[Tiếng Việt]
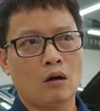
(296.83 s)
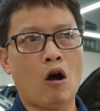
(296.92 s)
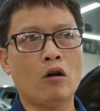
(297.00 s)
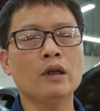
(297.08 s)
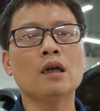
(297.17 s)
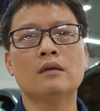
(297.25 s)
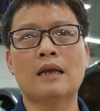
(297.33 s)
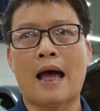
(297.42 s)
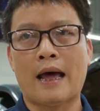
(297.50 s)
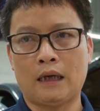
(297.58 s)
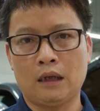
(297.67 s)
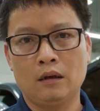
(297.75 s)
có những
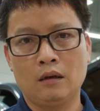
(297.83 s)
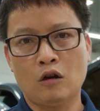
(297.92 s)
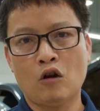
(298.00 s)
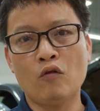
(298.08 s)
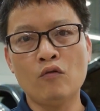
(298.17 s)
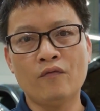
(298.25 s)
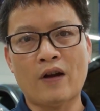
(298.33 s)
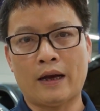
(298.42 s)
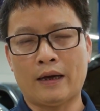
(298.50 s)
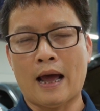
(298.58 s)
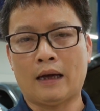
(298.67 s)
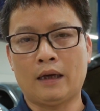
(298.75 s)
dàn nó cũng
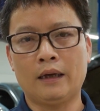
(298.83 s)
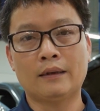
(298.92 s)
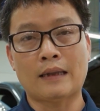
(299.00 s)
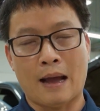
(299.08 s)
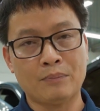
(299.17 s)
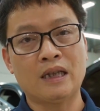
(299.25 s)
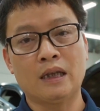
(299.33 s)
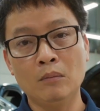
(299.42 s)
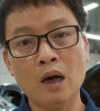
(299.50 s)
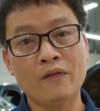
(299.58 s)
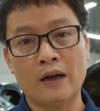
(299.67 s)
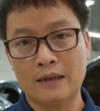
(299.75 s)
phải đạt đến
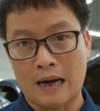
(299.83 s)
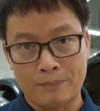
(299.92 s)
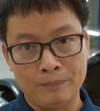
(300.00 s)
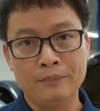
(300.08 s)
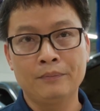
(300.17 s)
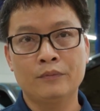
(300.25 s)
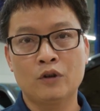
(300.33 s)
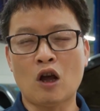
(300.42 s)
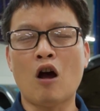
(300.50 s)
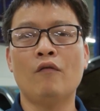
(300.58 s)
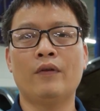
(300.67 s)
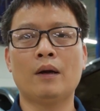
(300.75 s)
80-90%
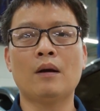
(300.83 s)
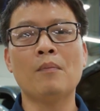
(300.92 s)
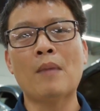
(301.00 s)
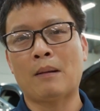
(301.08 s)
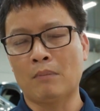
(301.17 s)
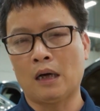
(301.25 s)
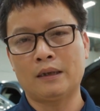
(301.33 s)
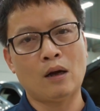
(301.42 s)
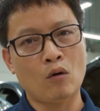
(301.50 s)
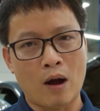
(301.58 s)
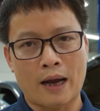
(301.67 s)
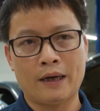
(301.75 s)
so với các bạn mở
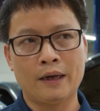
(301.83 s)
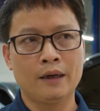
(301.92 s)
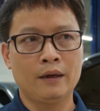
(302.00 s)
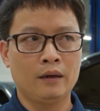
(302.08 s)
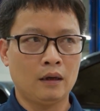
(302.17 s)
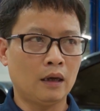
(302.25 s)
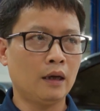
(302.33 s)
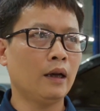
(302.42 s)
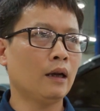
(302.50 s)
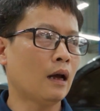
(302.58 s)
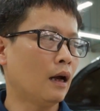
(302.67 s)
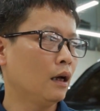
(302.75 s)
ra ngoài. Thế
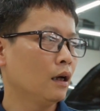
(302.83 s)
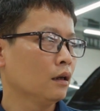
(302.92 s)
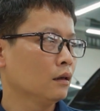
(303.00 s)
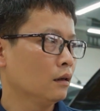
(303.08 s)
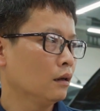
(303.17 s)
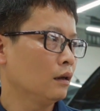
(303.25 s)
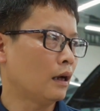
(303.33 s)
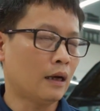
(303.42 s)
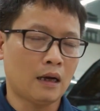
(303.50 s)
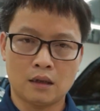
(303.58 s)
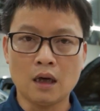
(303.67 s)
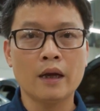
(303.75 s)
nên
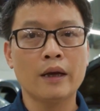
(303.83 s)
là rất